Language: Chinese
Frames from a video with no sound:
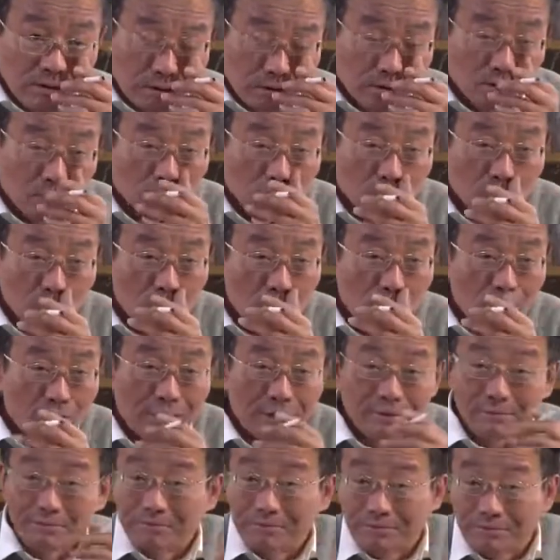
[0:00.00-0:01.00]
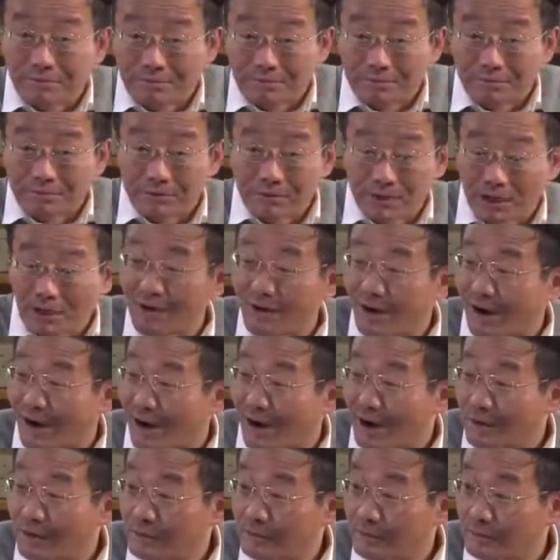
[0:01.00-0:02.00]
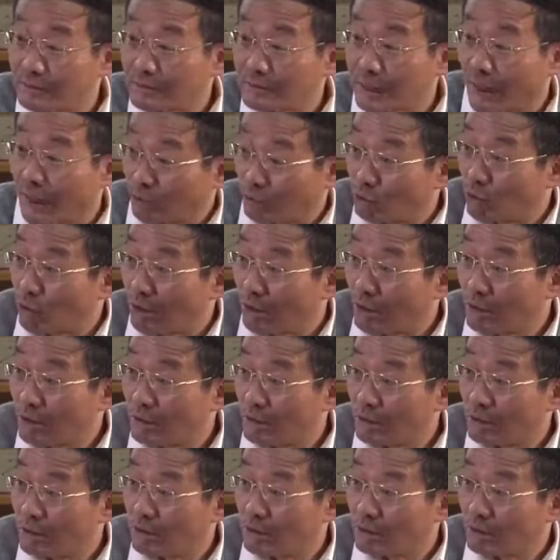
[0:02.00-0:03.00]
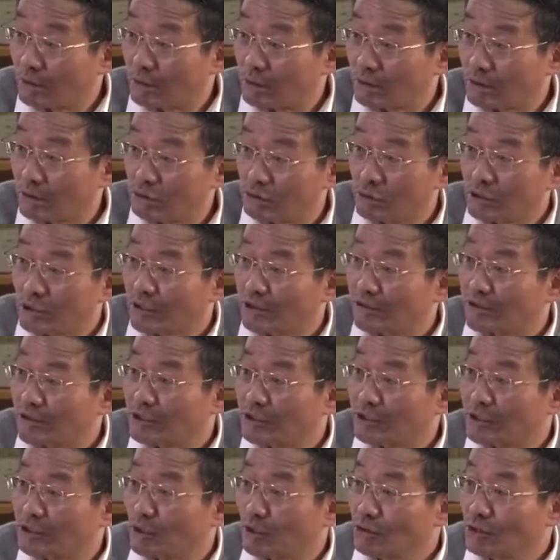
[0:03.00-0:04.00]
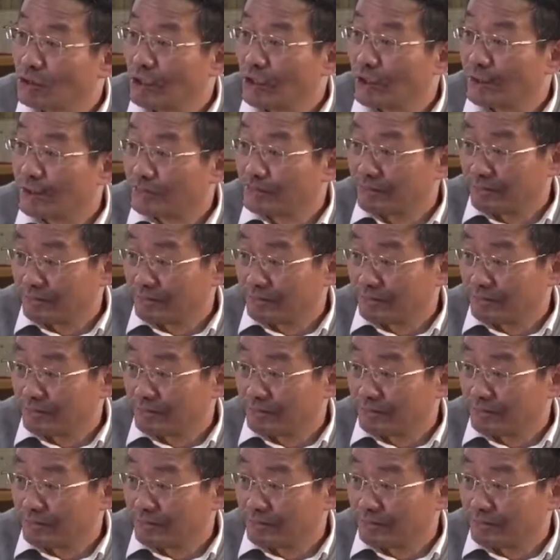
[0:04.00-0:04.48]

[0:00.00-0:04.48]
如果中国人够了啊，还多，送给非洲兄弟。